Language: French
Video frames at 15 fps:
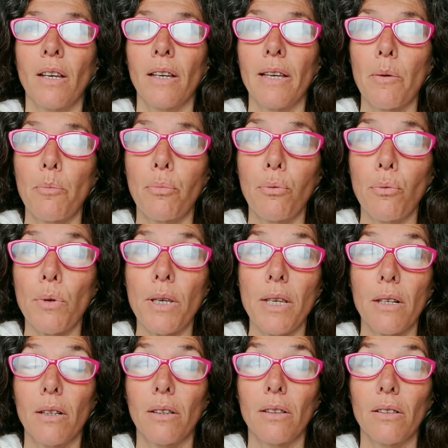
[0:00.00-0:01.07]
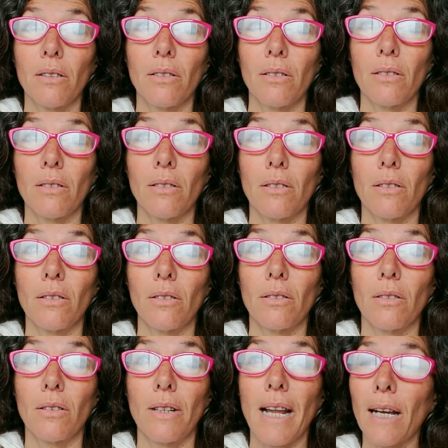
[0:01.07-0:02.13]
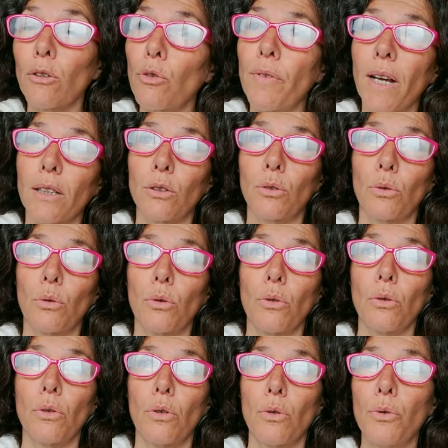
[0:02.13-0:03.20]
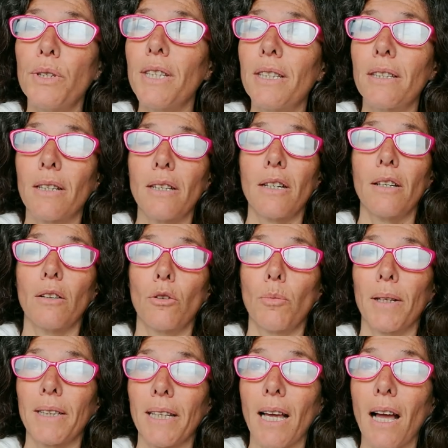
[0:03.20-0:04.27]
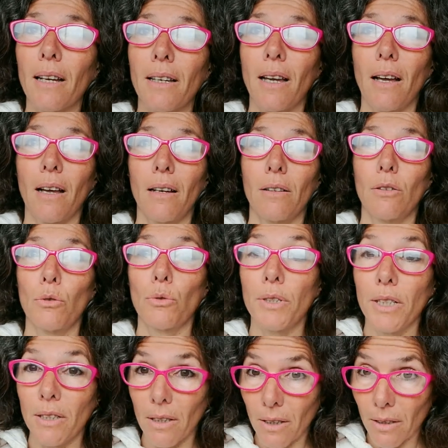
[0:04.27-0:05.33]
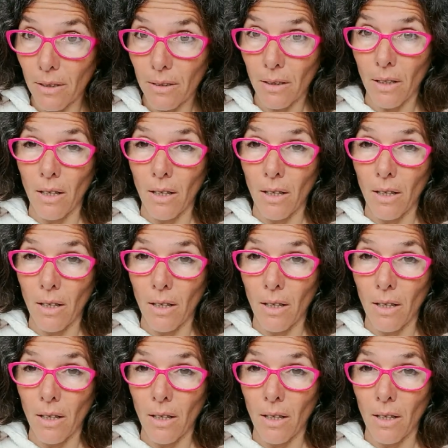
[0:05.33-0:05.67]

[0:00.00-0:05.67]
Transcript: Et puis, l'ère du verso, l'unité, le matriarcat, l'unité,